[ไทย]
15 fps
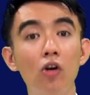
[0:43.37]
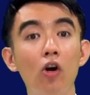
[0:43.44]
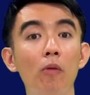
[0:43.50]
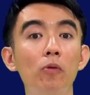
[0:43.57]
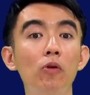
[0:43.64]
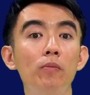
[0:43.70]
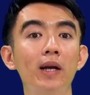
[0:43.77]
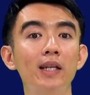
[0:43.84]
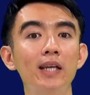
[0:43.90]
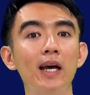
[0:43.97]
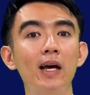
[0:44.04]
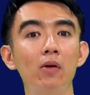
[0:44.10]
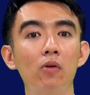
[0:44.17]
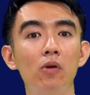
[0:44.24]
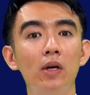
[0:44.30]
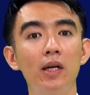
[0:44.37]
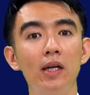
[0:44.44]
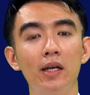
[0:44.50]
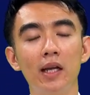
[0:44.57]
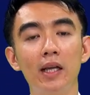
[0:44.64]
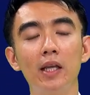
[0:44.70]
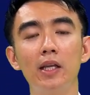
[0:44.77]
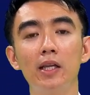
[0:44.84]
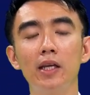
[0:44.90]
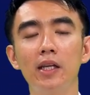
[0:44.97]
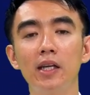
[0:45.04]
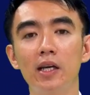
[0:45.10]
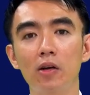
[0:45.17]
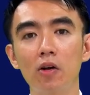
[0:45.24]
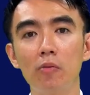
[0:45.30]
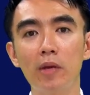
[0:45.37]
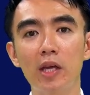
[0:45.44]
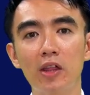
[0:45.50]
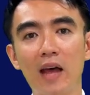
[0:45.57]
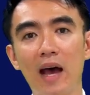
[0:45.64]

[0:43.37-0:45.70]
ขอบคุณพระเจ้าในที่นี้เนี่ยก็มี